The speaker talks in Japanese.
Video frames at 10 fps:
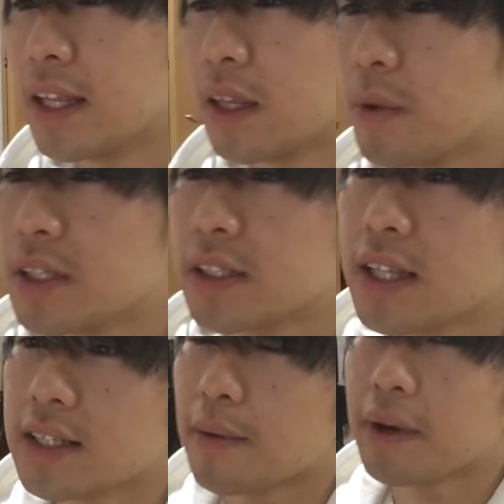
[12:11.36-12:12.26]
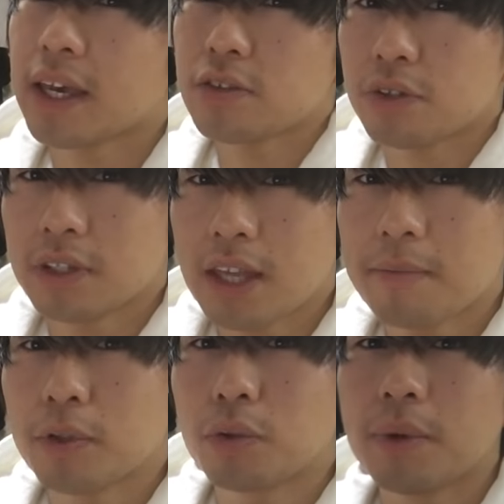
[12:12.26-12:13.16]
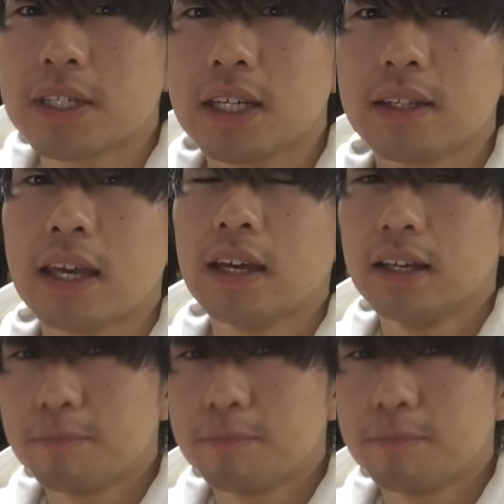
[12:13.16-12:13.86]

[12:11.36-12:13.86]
できますでサバゲー場行ってもう友達がね